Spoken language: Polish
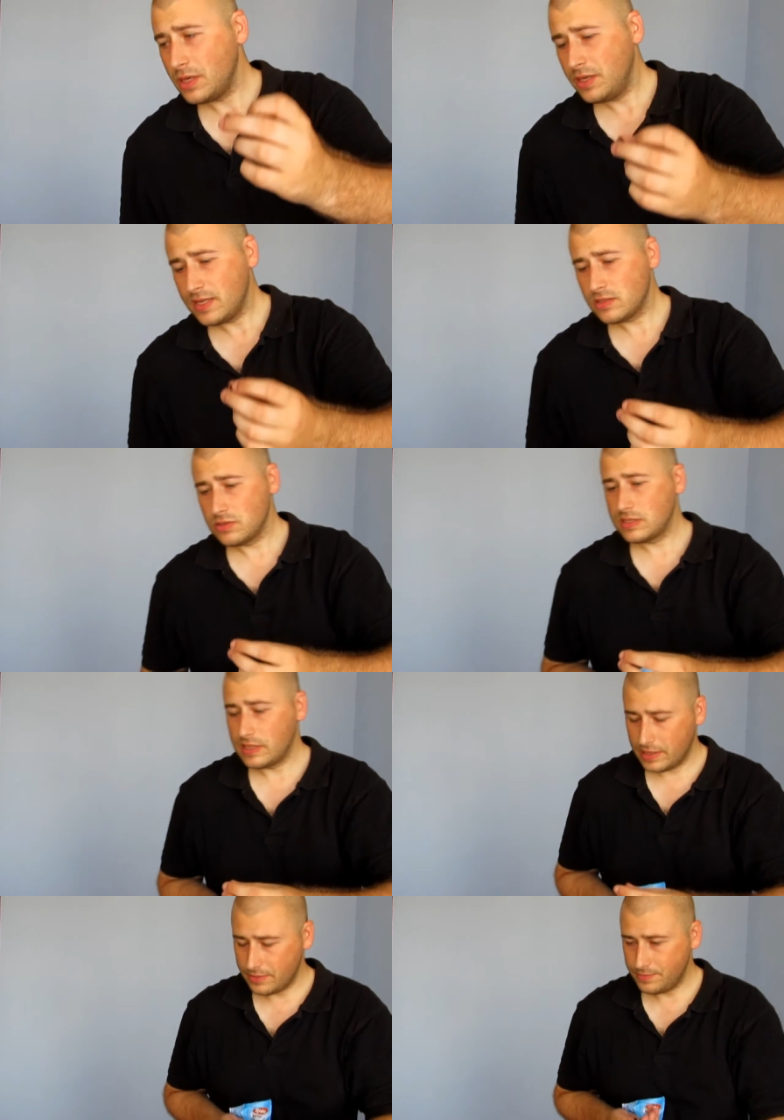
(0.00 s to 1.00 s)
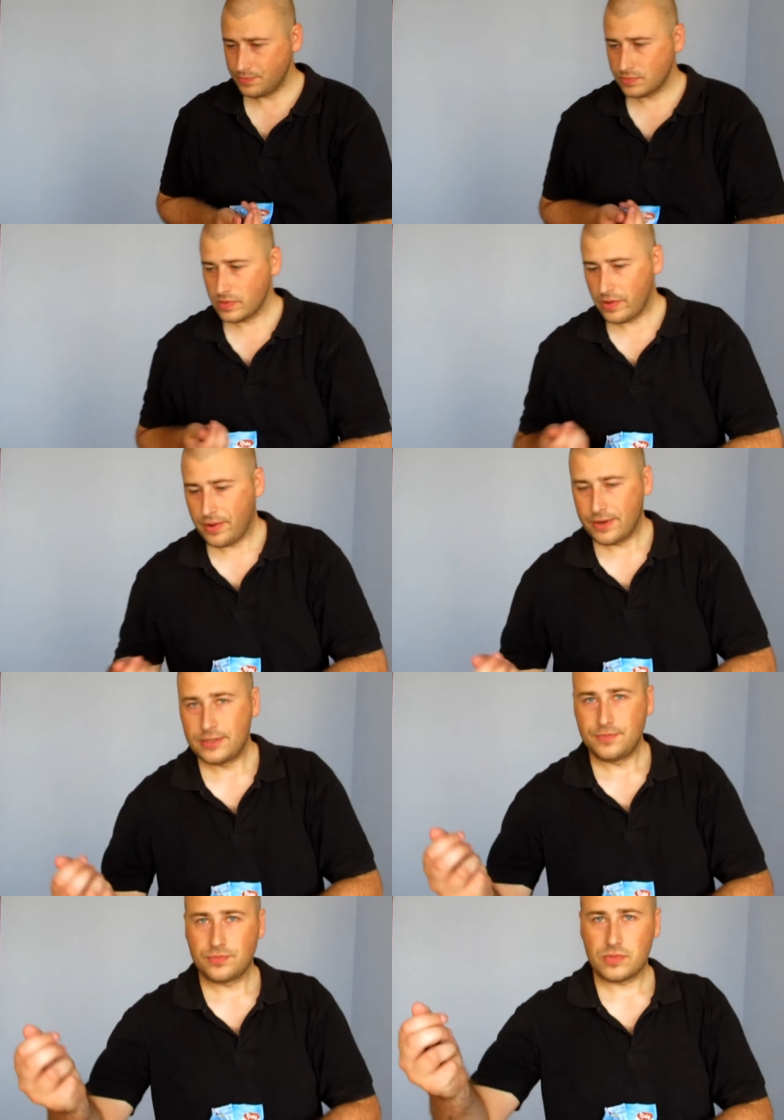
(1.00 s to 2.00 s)
Jedząc je,
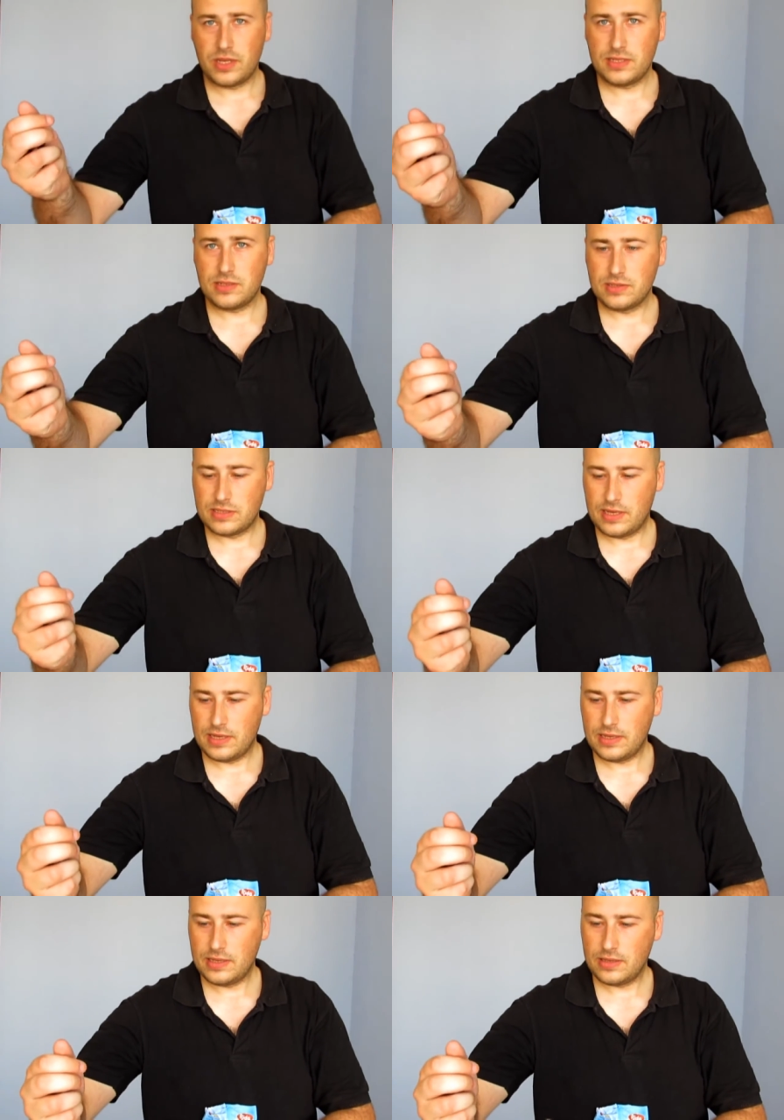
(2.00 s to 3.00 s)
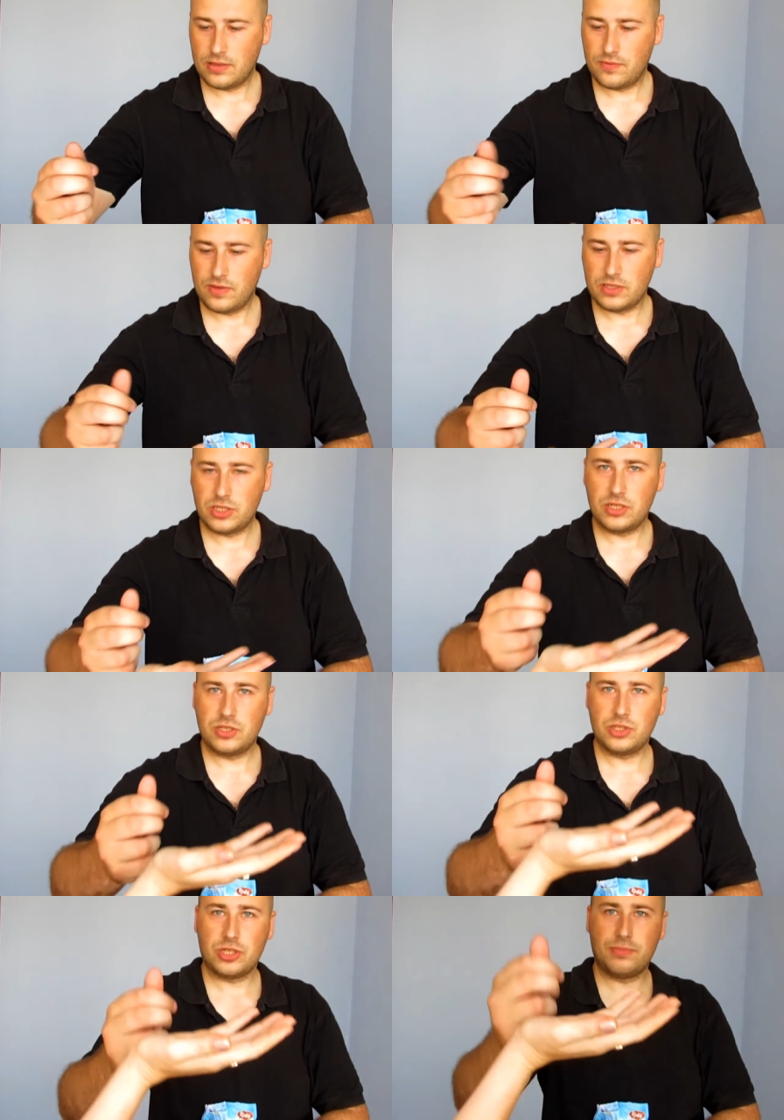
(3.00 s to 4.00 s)
jedząc je, wiecie,
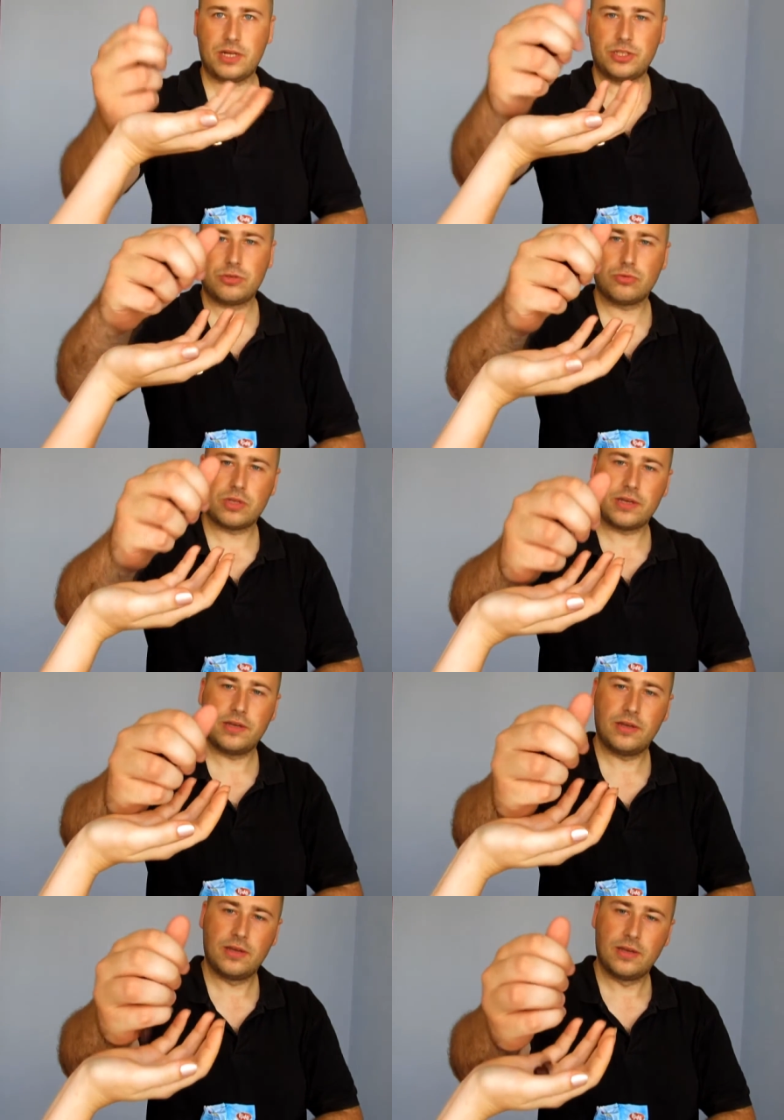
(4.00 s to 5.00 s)
że macie tutaj